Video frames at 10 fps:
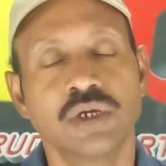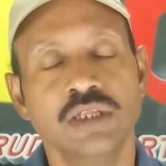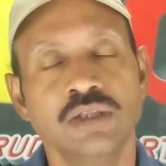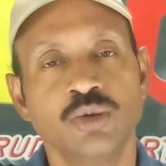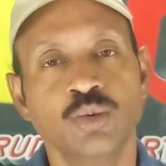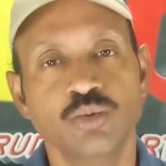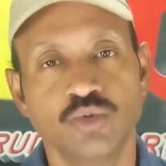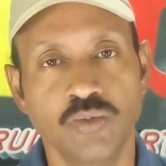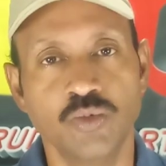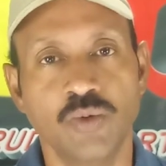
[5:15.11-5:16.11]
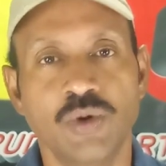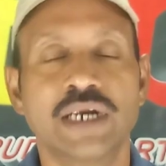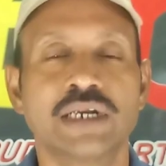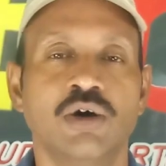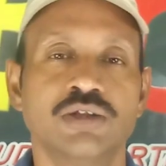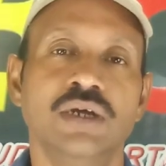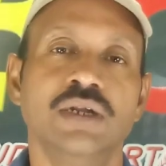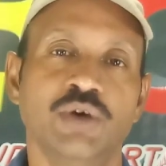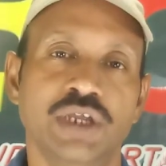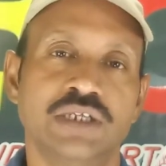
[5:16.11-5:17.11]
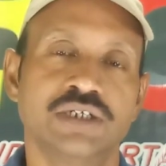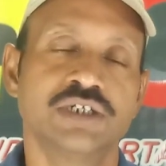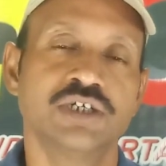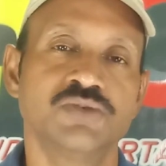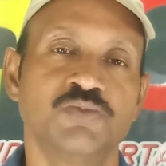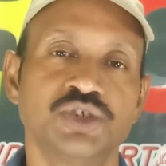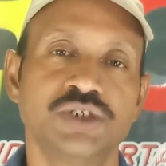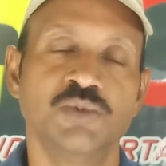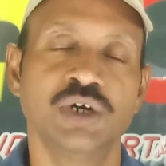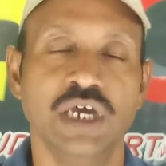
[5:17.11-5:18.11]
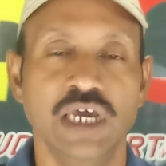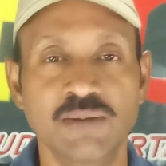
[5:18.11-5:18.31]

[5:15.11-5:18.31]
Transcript: কিন্তু তবুও বলে একটা কথা রয়ে যাচ্ছে সেটা হচ্ছে পশ্চিমবঙ্গ